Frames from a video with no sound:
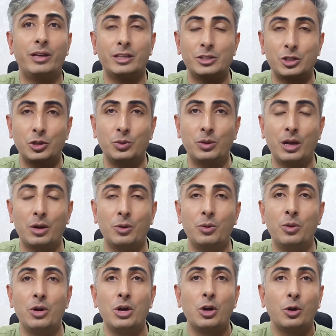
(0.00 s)
विकट क्यों ना
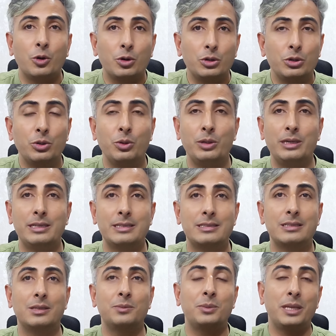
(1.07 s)
हो खुद को
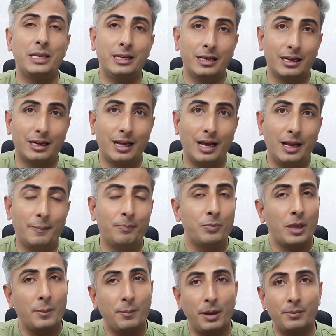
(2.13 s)
डिस्टर्ब नहीं करना है
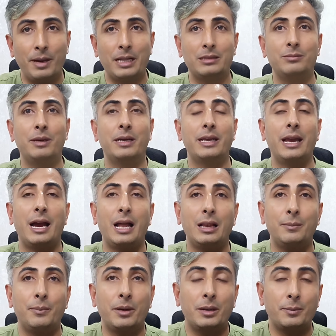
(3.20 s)
परमात्मा के हाल
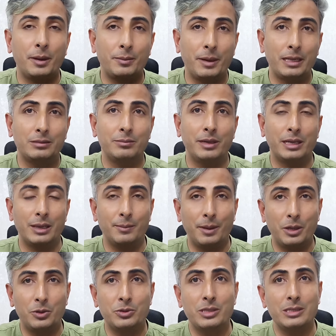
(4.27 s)
पर परमात्मा के
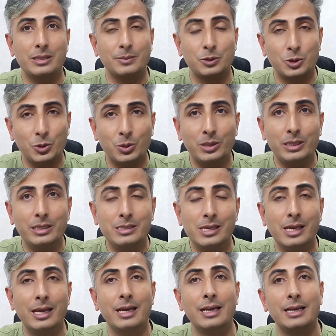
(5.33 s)
भरोसे सब छोड़
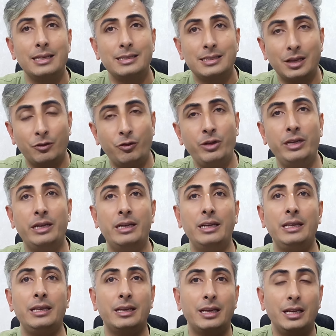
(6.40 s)
दीजिए
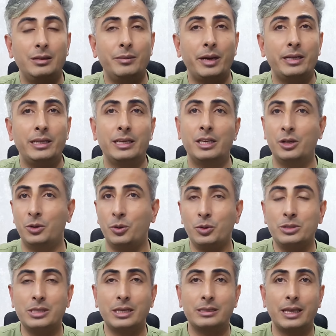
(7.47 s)
डेफिनेटली यकीन मानिए कि हो
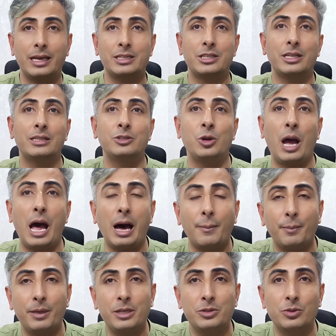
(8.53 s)
सकता है शायद जो
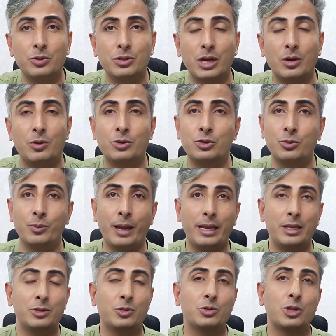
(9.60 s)
आपने सोचा हो जो
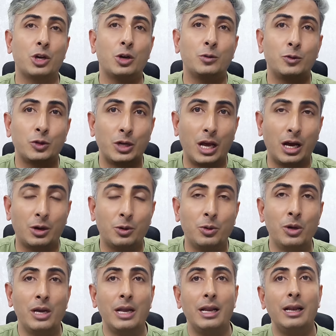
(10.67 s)
मैंने सोचा हो वो ना
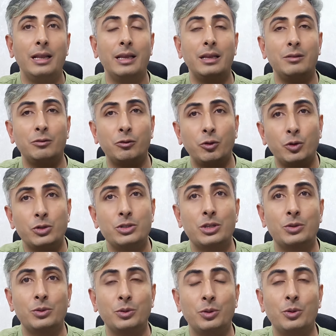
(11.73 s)
हो लेकिन वो
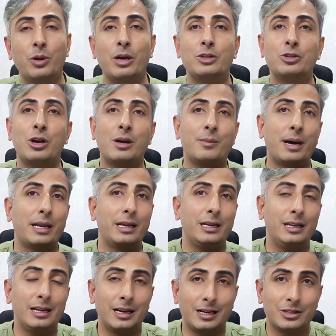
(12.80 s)
ज़रूर होगा जो हमारे
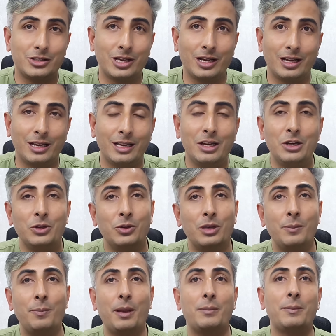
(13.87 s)
लिए अच्छा है क्योंकि
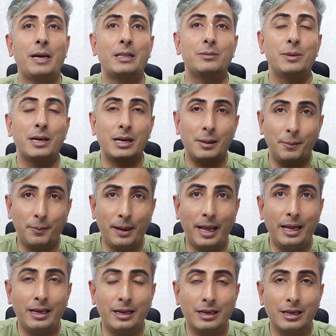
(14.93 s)
परमात्मा का
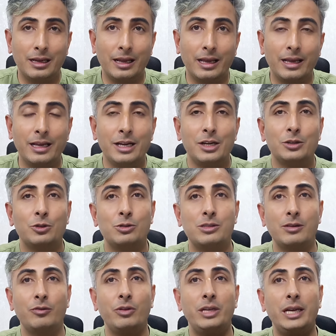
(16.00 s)
प्लान अगर है तो
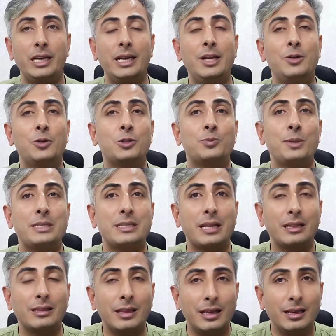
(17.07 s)
डेफिनेटली उस पर
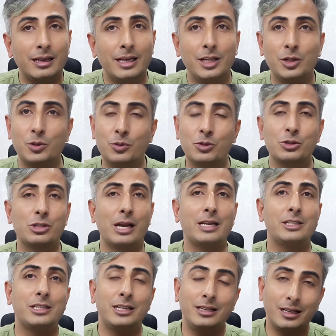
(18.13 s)
संदेह की तो
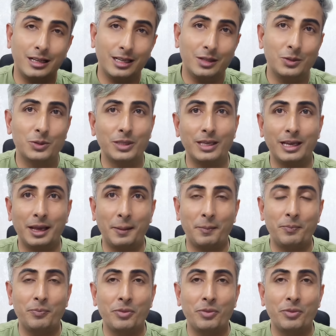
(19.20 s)
गुंजाइश ही नहीं होती है